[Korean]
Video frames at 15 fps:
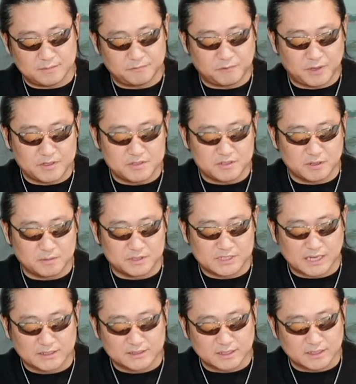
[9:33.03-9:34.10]
페이스업을
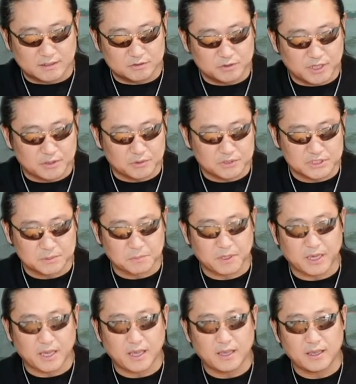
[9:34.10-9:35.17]
장착한 후에도
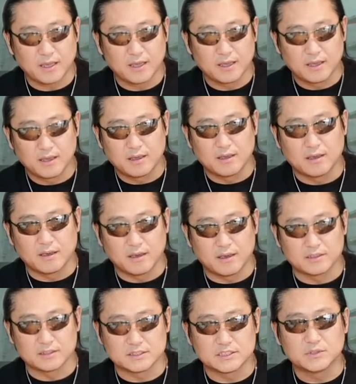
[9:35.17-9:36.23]
쉽게
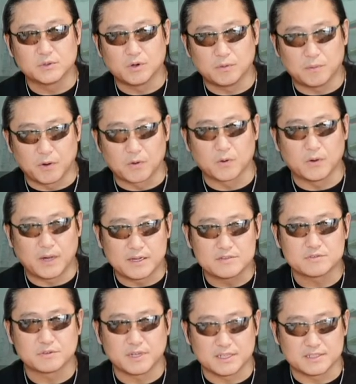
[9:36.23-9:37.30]
신고 벗고 할
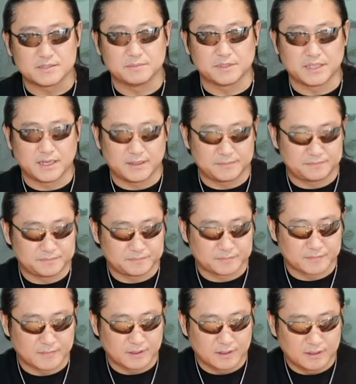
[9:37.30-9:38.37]
수가 있습니다.
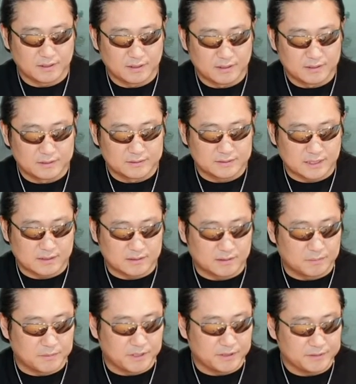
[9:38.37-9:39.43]
자,
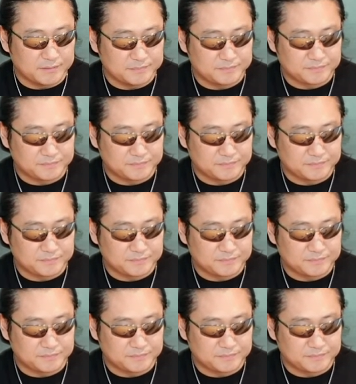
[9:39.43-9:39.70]
그러면